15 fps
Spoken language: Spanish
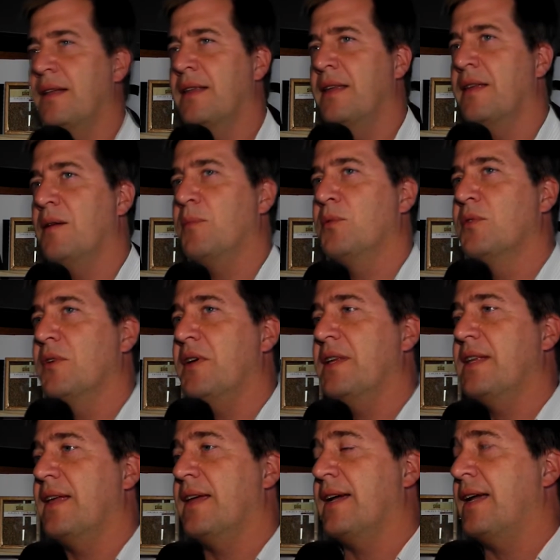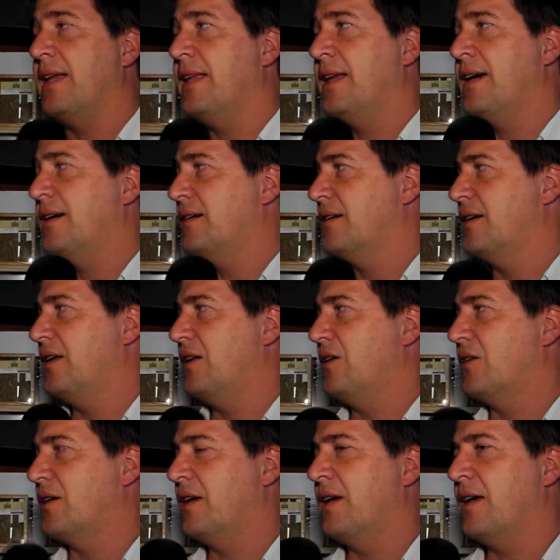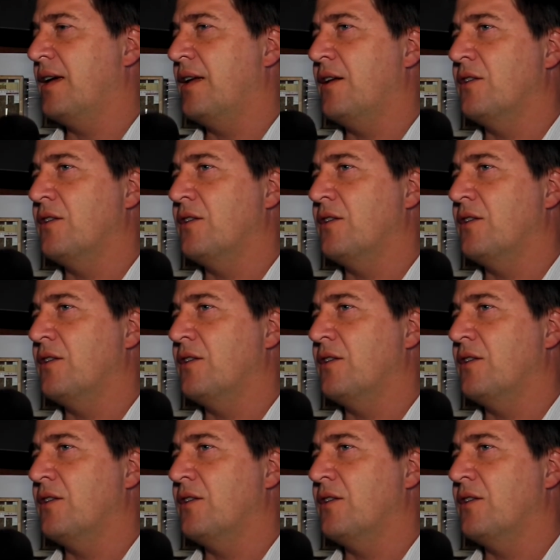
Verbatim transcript: desde el punto de vista de calidad, que es lo que